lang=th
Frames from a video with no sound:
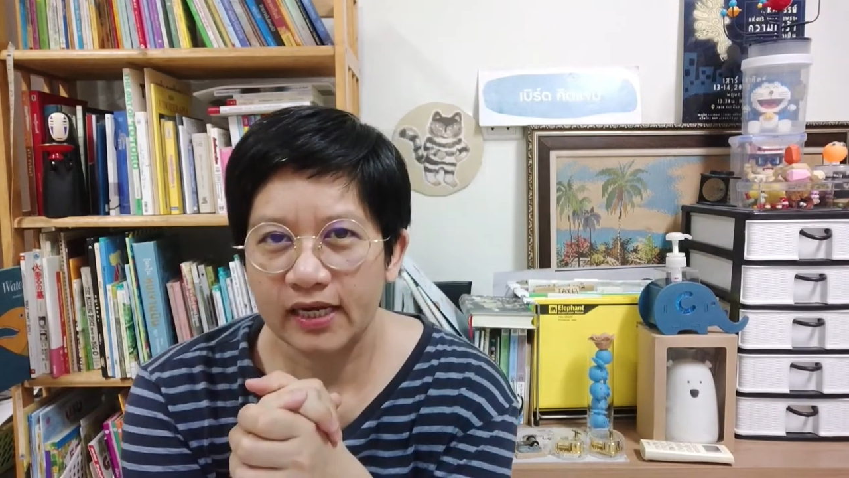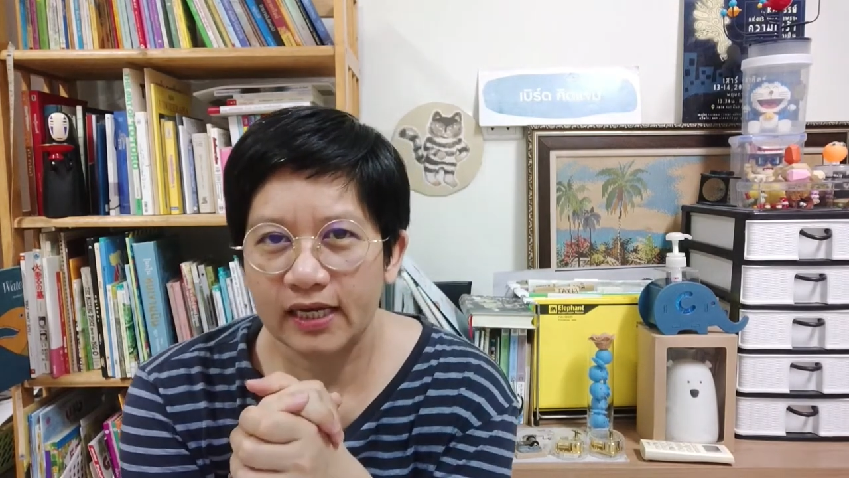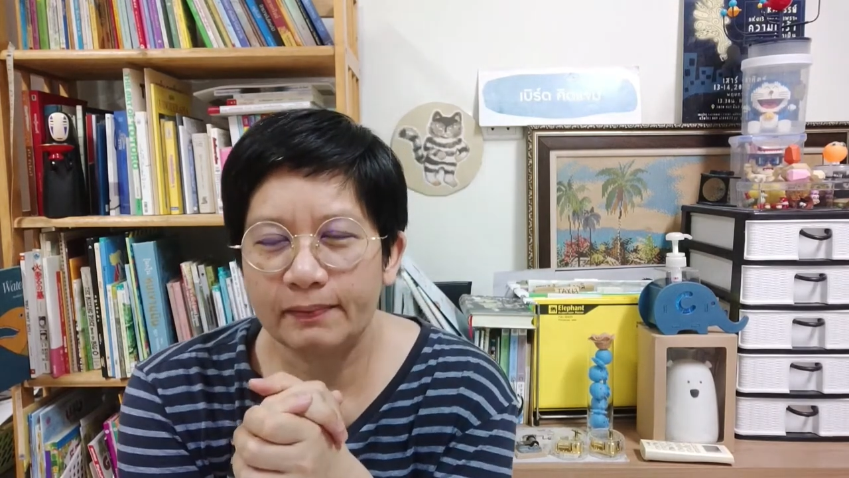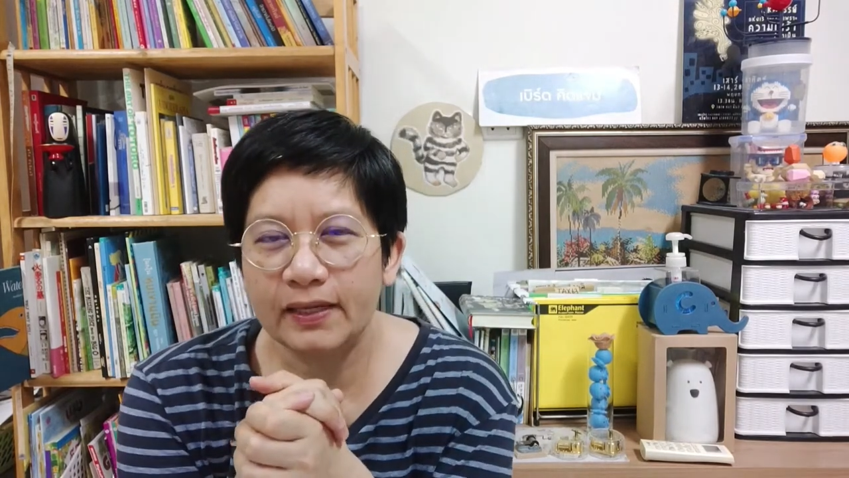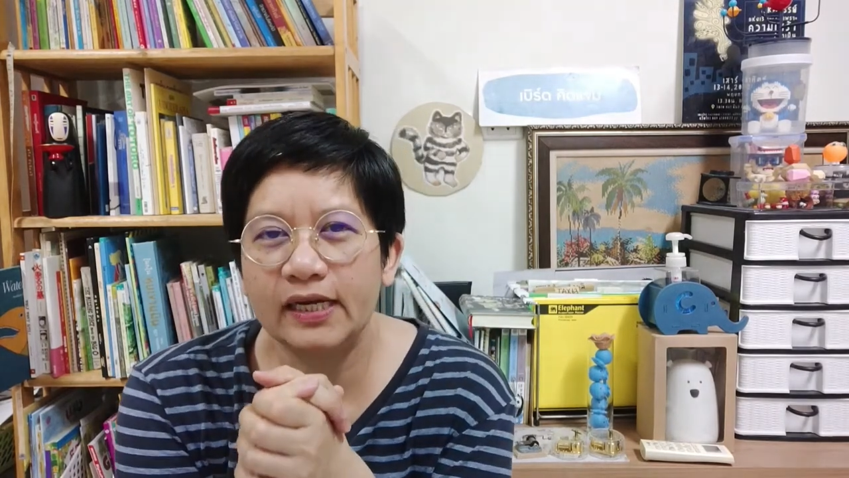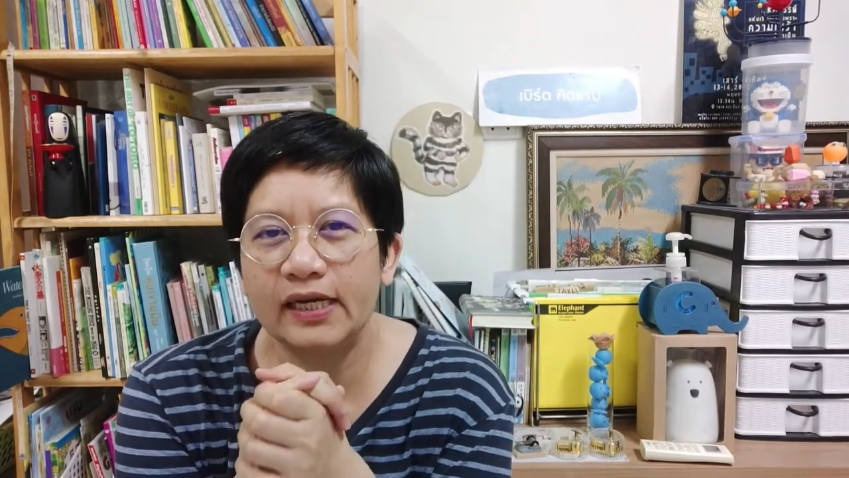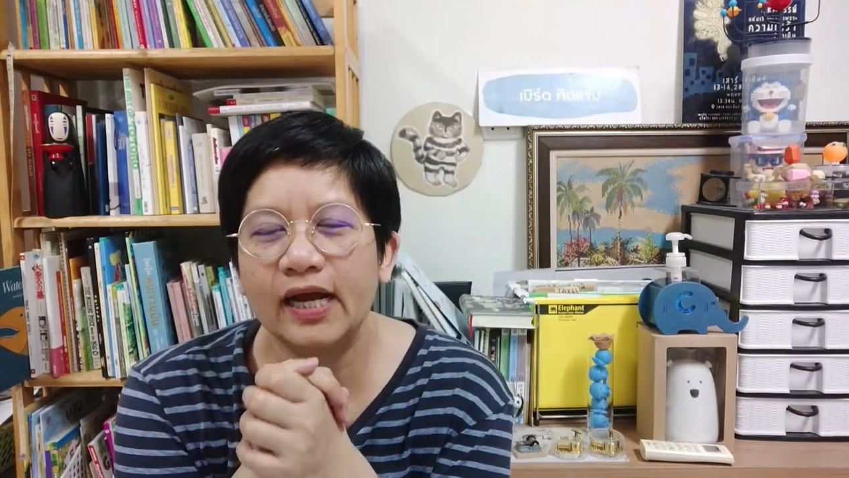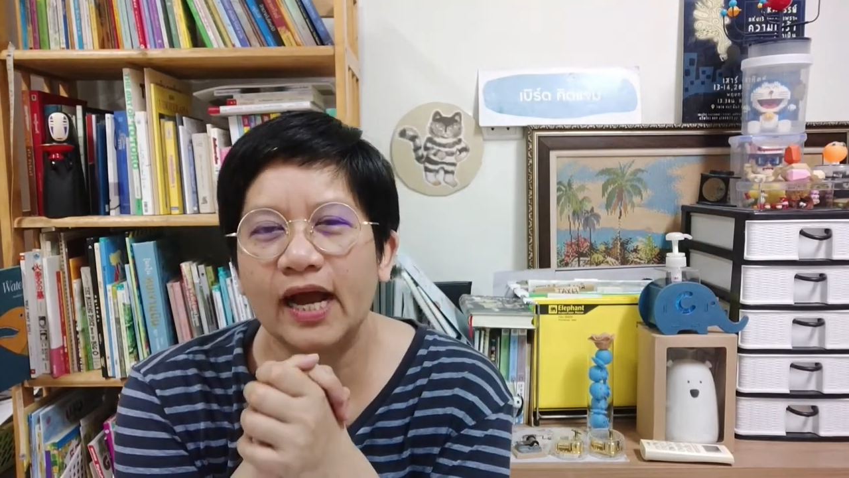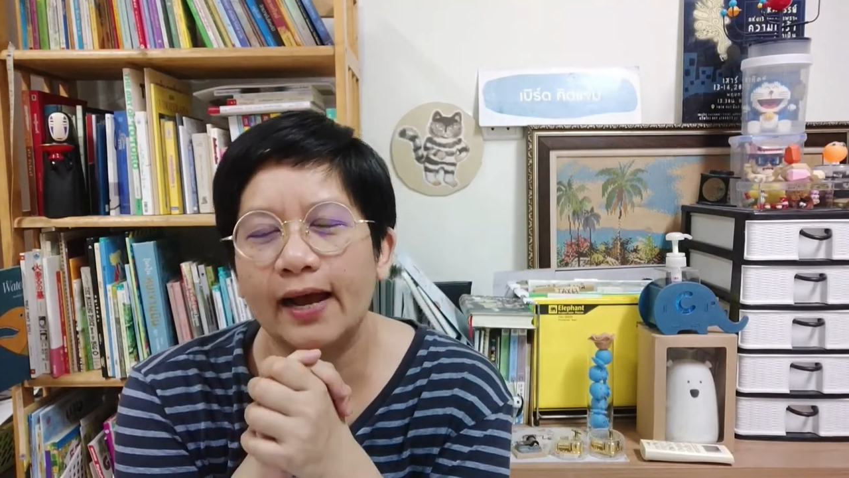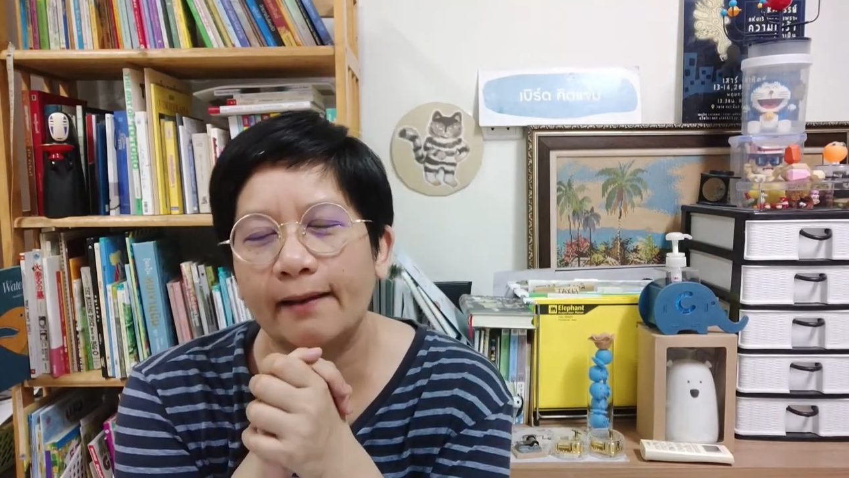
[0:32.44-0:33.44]
EP นี้
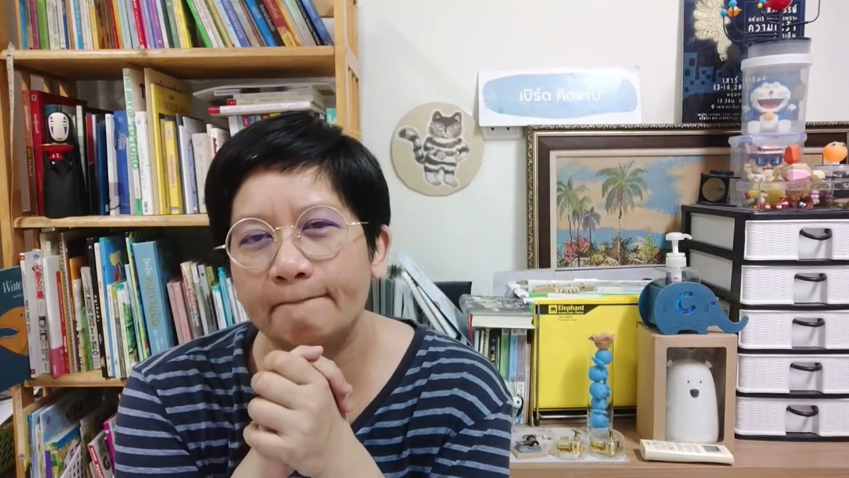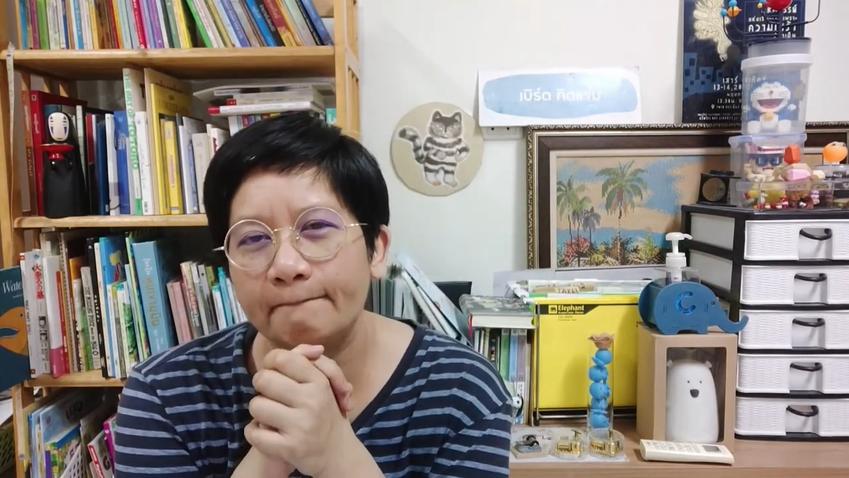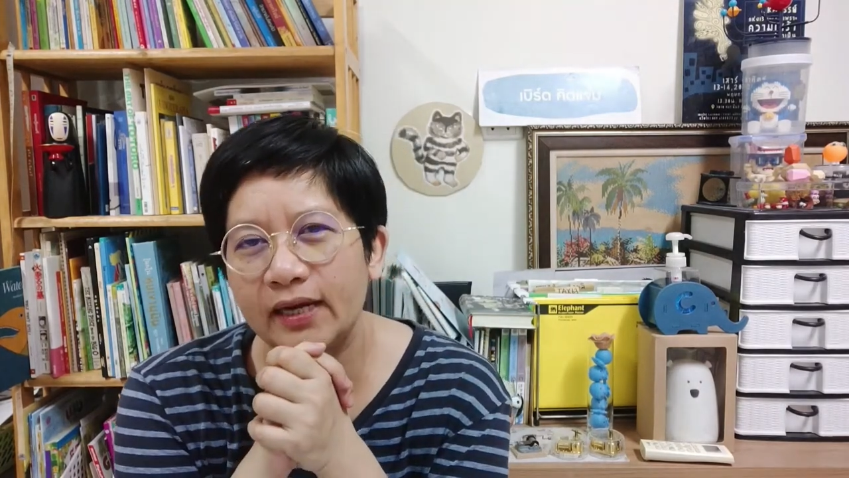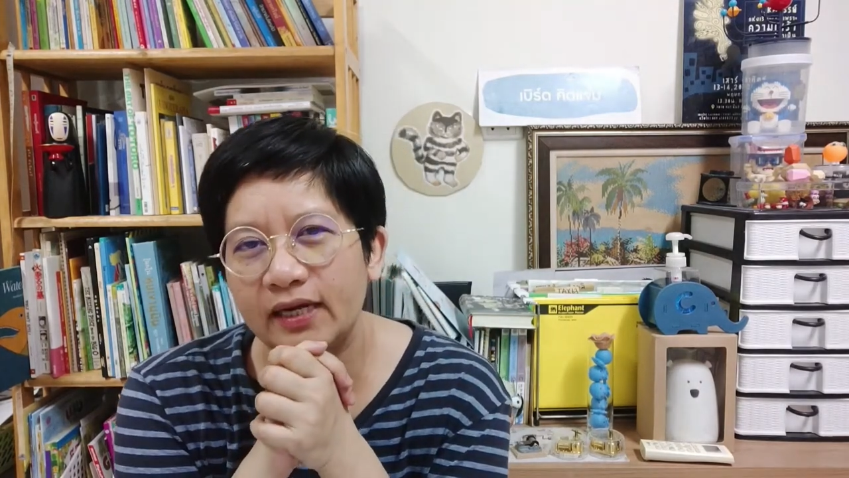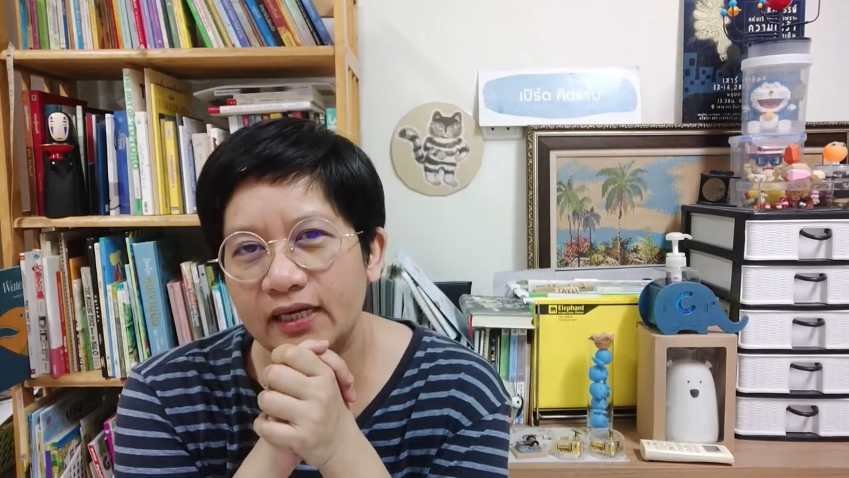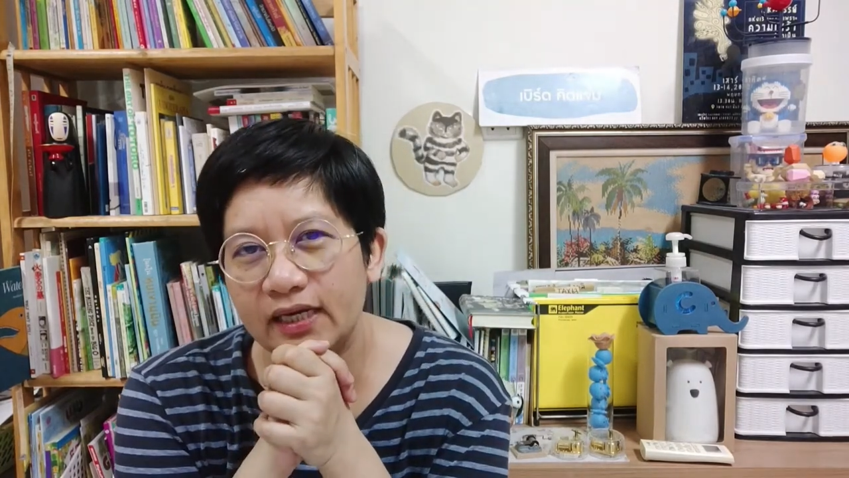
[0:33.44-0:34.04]
ค่ะเป็น